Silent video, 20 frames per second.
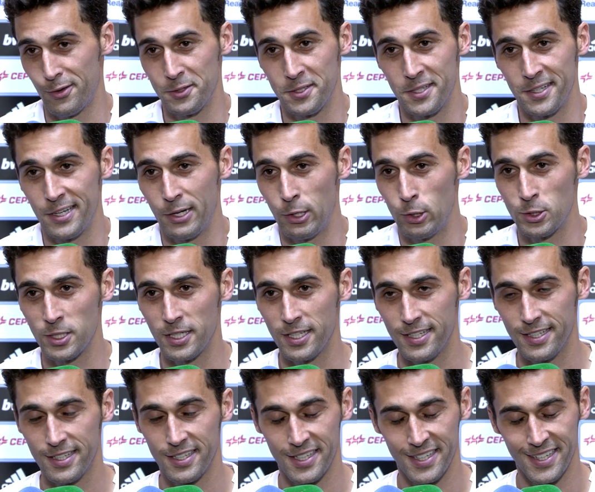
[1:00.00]
que te digo es
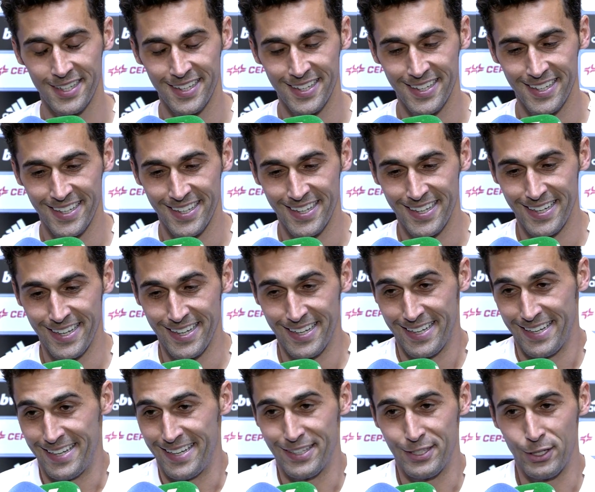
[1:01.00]
que,
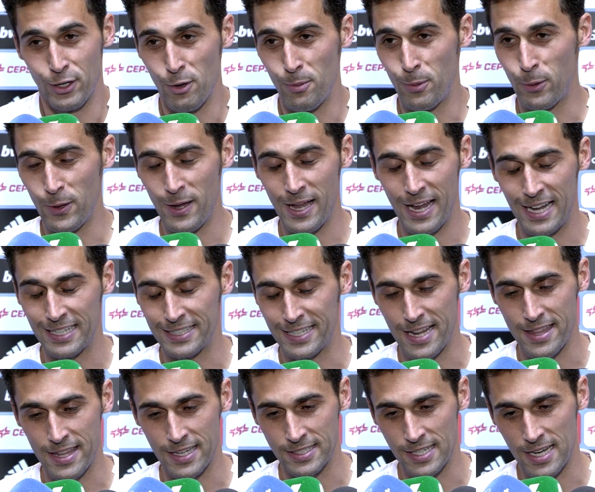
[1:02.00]
solo puedo dar las
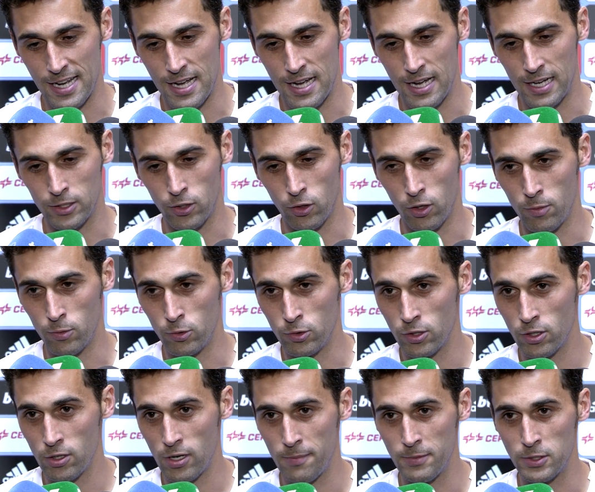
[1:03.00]
gracias a, todo el
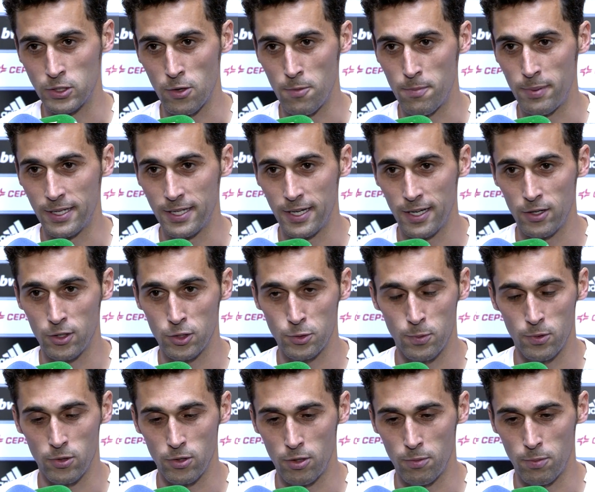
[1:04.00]
mundo, a mis compañeros
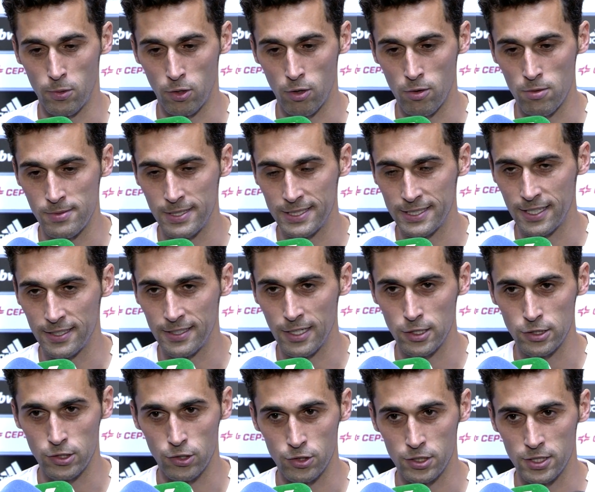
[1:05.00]
por, cómo me han
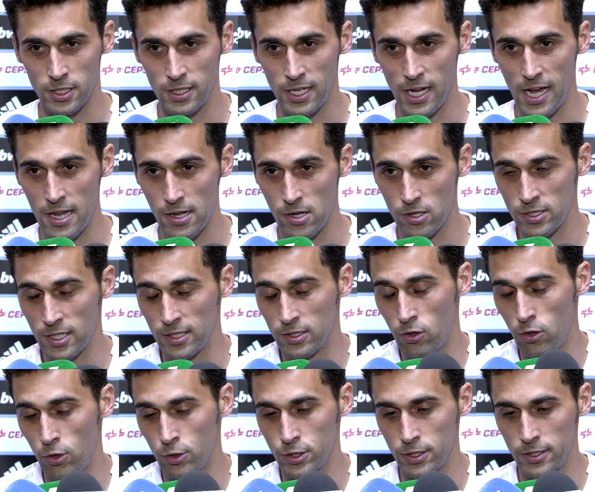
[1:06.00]
tratado estos siete años, a
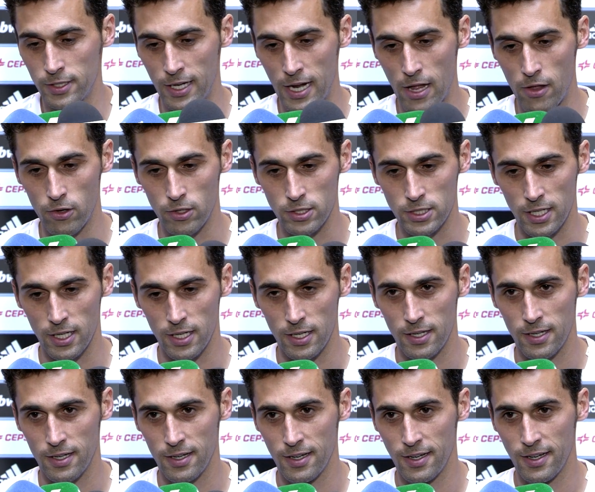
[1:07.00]
todos los entrenadores que,
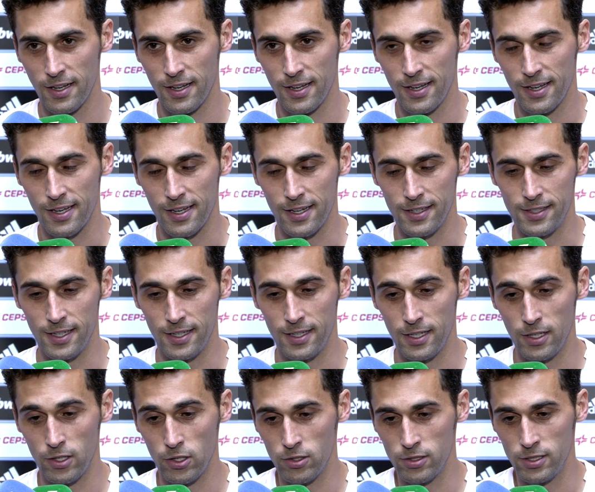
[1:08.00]
he
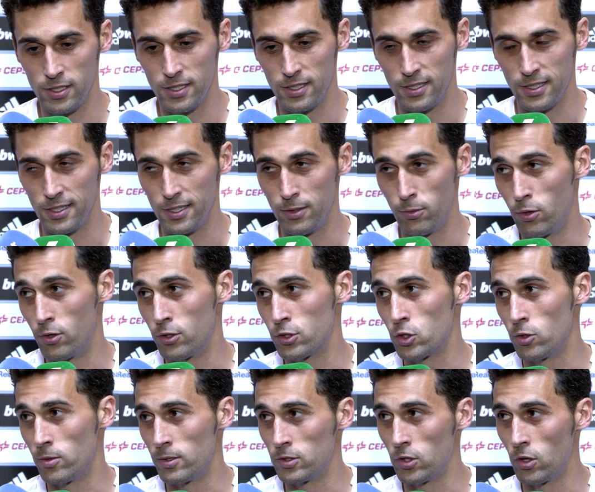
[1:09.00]
tenido y, bueno,
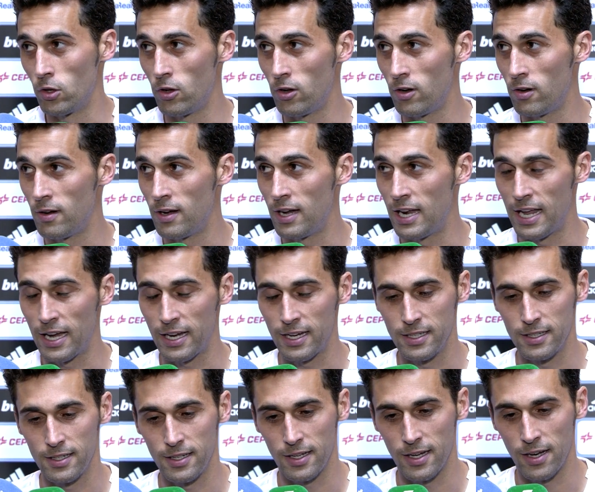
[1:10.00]
sobre todo a la
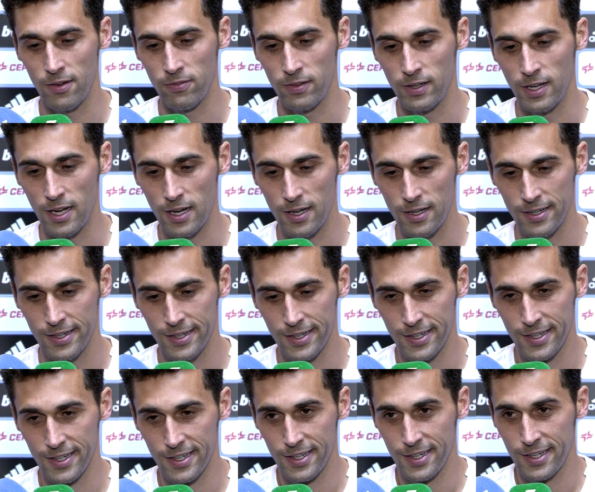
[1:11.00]
gente que al final
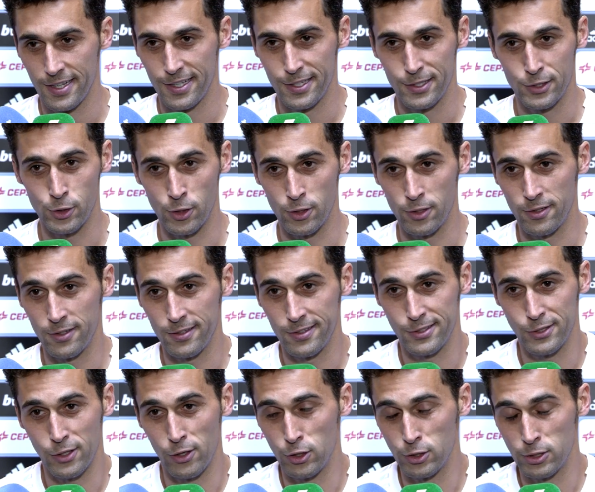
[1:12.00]
son,
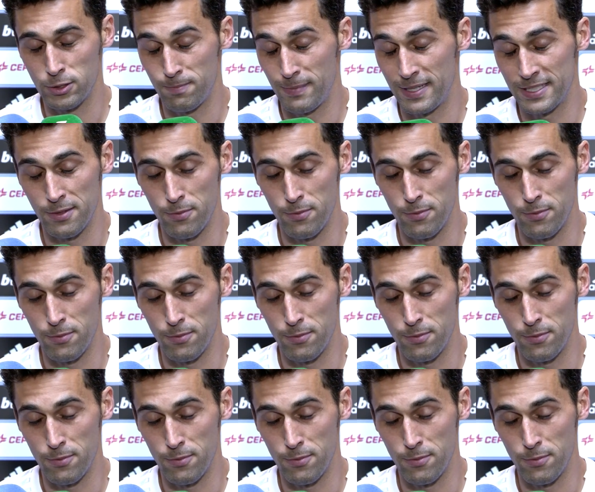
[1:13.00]
son los más